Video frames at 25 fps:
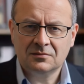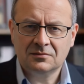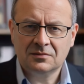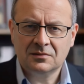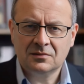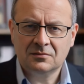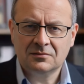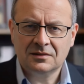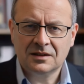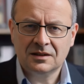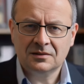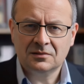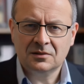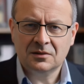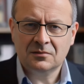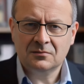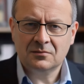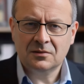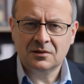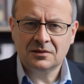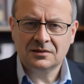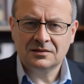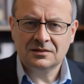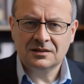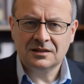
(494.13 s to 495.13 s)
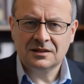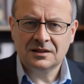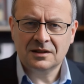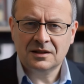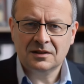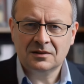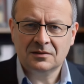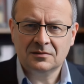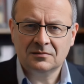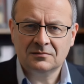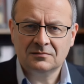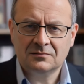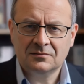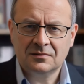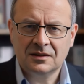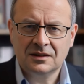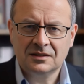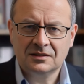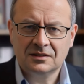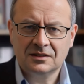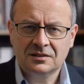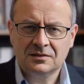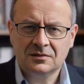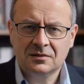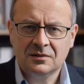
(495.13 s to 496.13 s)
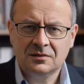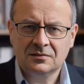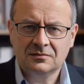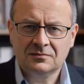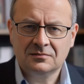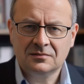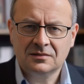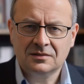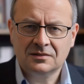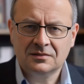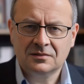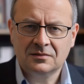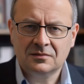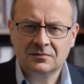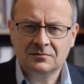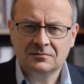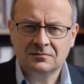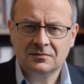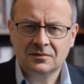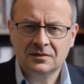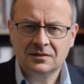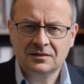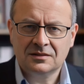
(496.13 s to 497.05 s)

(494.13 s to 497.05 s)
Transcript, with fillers: Dudek o politykach. Na dziś to już wszystko. Do